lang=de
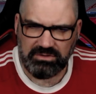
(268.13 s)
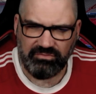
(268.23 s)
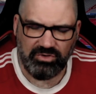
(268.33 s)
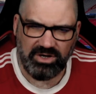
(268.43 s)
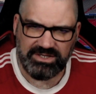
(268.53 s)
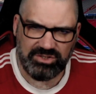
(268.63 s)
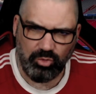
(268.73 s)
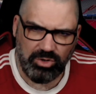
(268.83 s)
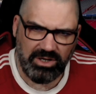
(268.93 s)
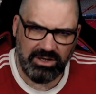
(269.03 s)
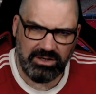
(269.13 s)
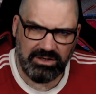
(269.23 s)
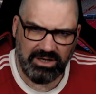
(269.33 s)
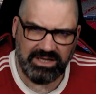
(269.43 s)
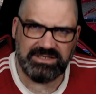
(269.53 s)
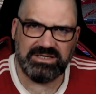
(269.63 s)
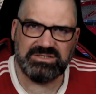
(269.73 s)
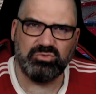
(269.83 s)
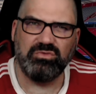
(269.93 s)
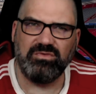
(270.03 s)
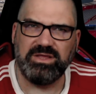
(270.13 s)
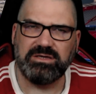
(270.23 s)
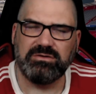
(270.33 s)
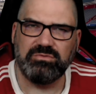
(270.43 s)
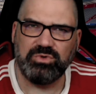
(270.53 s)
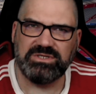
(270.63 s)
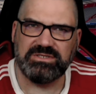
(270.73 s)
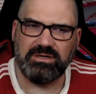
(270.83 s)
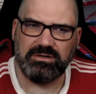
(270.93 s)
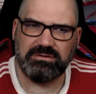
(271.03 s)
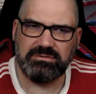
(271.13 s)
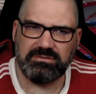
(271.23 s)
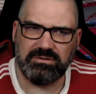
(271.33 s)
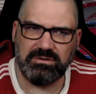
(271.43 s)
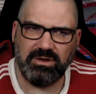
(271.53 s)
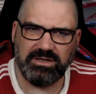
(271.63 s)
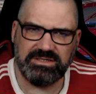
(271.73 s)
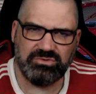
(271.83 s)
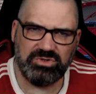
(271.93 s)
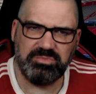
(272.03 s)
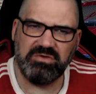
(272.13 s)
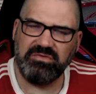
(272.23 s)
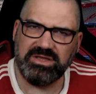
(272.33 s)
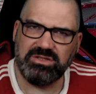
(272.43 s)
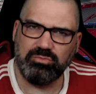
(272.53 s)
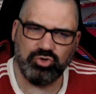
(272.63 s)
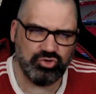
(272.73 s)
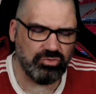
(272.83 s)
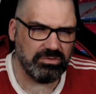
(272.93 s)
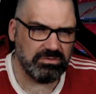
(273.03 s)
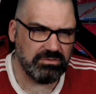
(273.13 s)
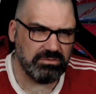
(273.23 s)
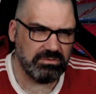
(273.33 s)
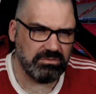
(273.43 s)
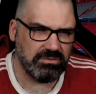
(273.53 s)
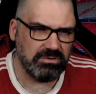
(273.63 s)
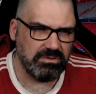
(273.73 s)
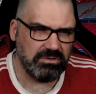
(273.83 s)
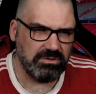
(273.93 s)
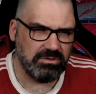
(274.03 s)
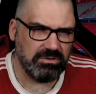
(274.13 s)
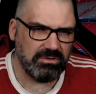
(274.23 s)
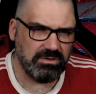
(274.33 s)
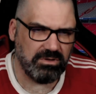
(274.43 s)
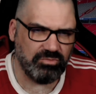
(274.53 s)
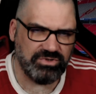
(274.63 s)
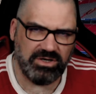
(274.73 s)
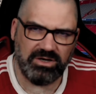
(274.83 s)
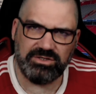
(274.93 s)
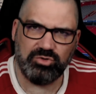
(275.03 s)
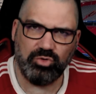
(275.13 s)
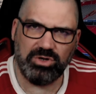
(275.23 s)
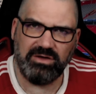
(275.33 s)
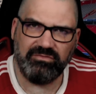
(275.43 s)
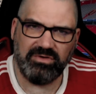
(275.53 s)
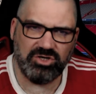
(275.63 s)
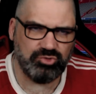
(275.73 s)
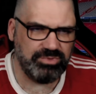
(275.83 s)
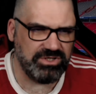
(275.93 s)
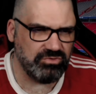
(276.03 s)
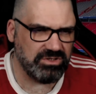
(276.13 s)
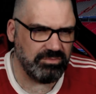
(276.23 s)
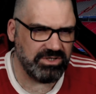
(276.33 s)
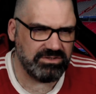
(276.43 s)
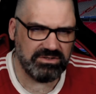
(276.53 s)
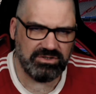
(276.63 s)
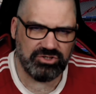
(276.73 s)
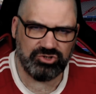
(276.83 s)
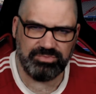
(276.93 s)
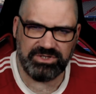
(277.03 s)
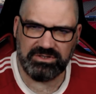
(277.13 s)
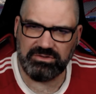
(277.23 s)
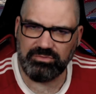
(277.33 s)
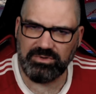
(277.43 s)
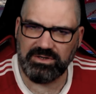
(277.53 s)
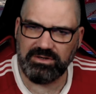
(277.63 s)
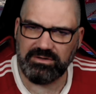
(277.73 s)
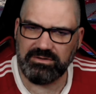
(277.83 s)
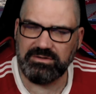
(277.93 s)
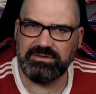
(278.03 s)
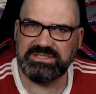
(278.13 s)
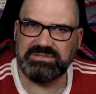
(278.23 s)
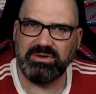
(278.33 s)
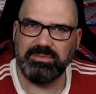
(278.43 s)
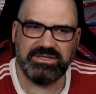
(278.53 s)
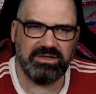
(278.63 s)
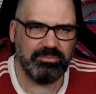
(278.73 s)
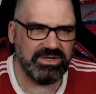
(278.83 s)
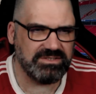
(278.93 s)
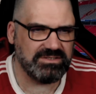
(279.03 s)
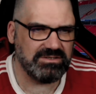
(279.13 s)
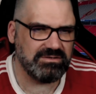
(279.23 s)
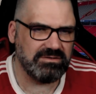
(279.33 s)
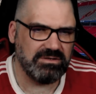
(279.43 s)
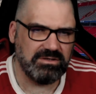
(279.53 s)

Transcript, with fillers: von Guardiola, Heinkes und Flick, würde ich sagen. Ja, eigentlich so die perfekte Mischung. Ähm, unter Guardiola war Spiel durch die Mitte, Spiel über äh, zwei Meter Pässe,